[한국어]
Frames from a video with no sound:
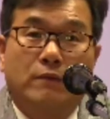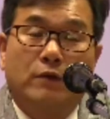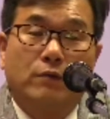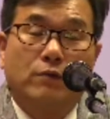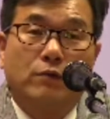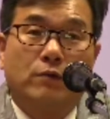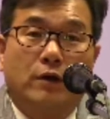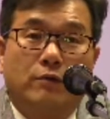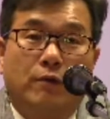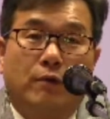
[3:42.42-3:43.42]
그럼에도
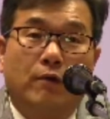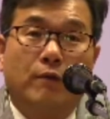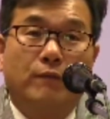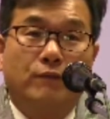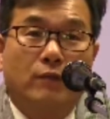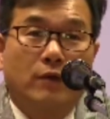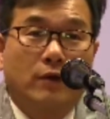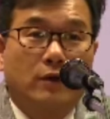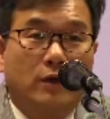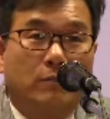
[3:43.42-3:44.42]
불구하고
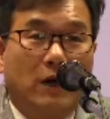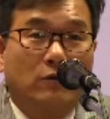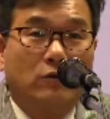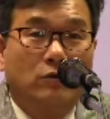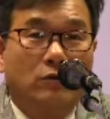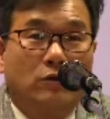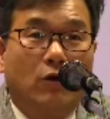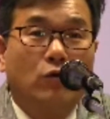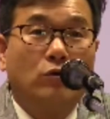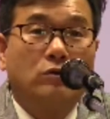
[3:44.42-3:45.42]
이 바로는
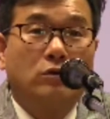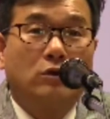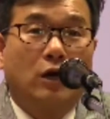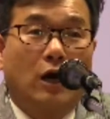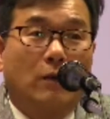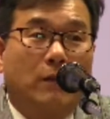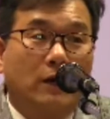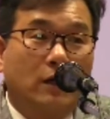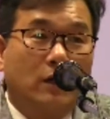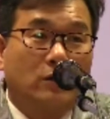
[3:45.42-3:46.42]
더욱더
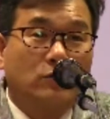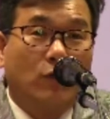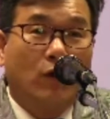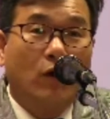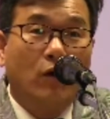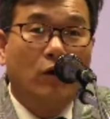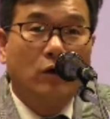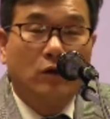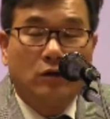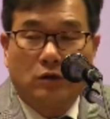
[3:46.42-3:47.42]
강팍해 가지고
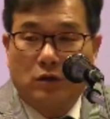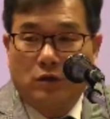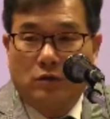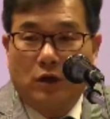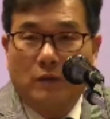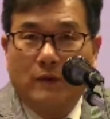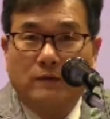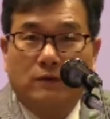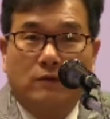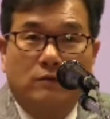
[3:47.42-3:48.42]
이 이스라엘
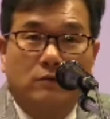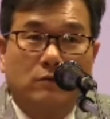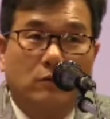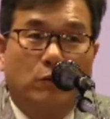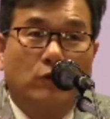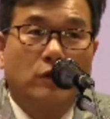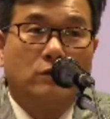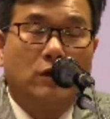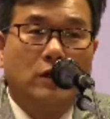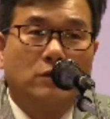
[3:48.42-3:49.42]
백성들을
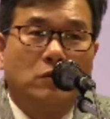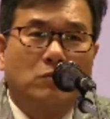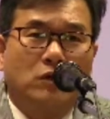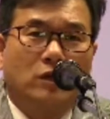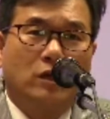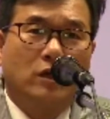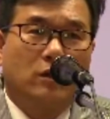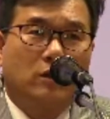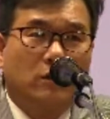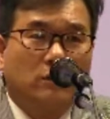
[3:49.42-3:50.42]
보내서 하나님 섬기게 해야
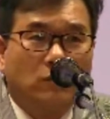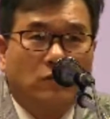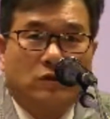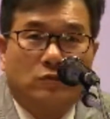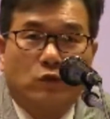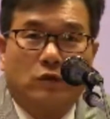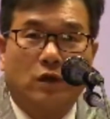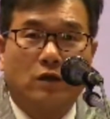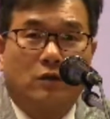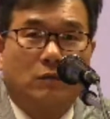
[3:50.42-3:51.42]
되는데 섬기지
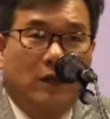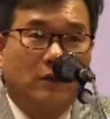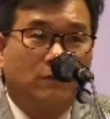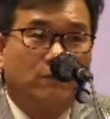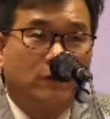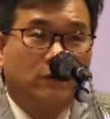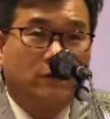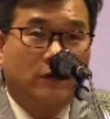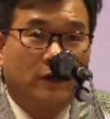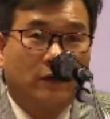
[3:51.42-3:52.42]
못하게 이렇게 만들어
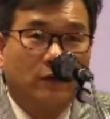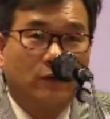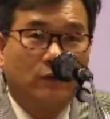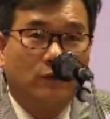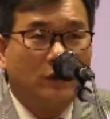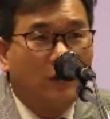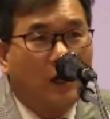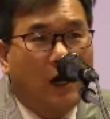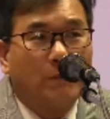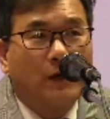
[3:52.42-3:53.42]
버린 거예요. 왜 이렇게
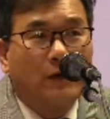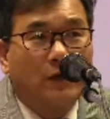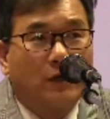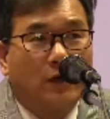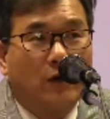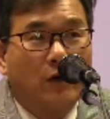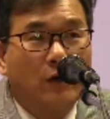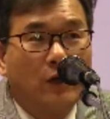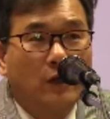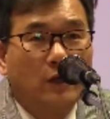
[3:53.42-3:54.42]
강팍할까요?